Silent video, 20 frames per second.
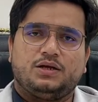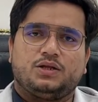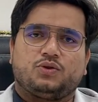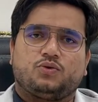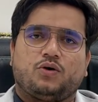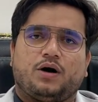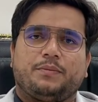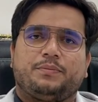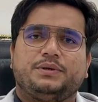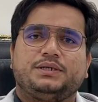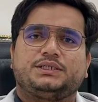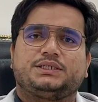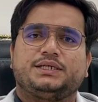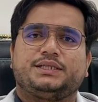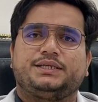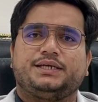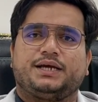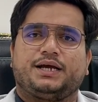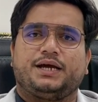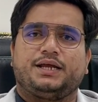तो आप नीचे
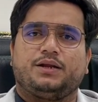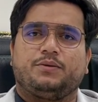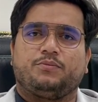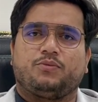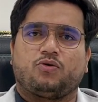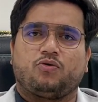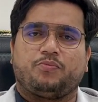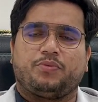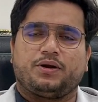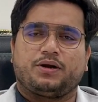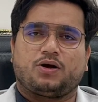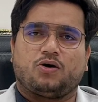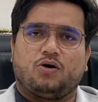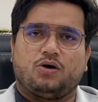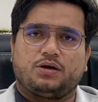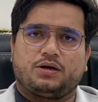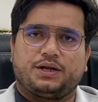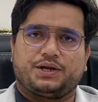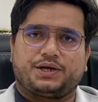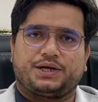दिए गए नंबरों पर कॉल
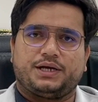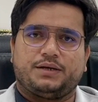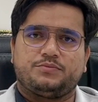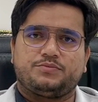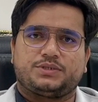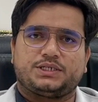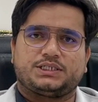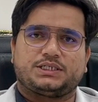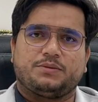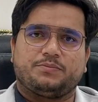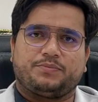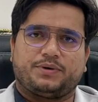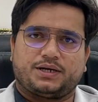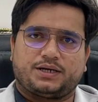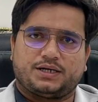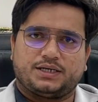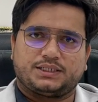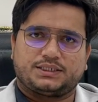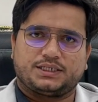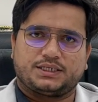करके हमसे संपर्क
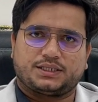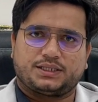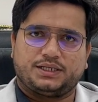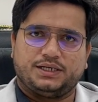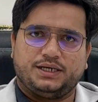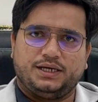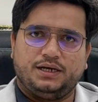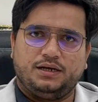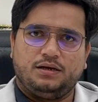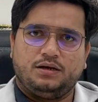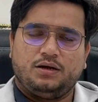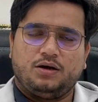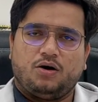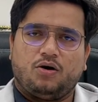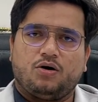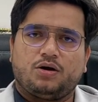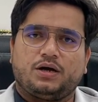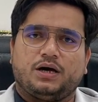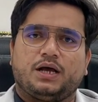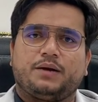कर सकते हैं
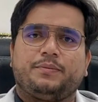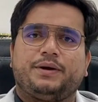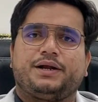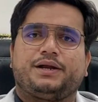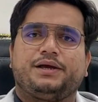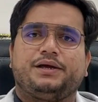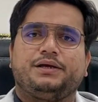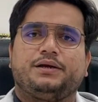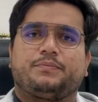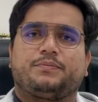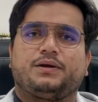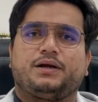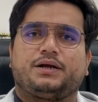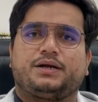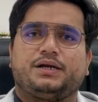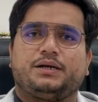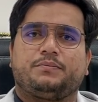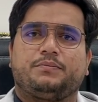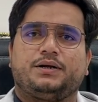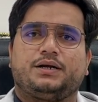और घर बैठे ही अपना
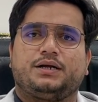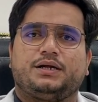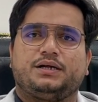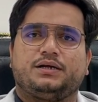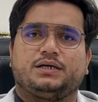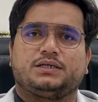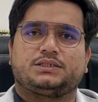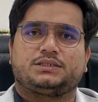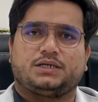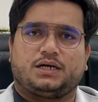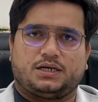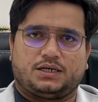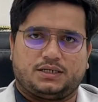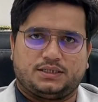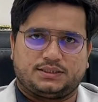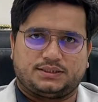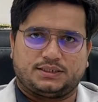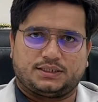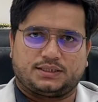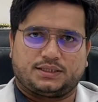ट्रीटमेंट लेना स्टार्ट
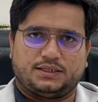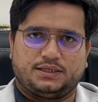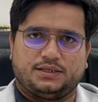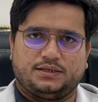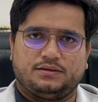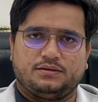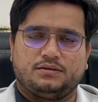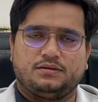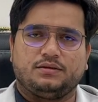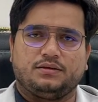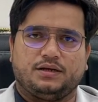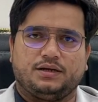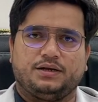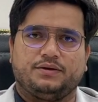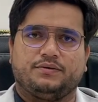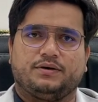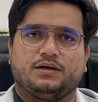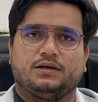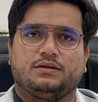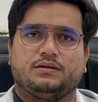कर सकते हैं
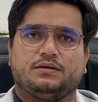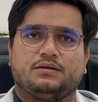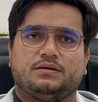धन्यवाद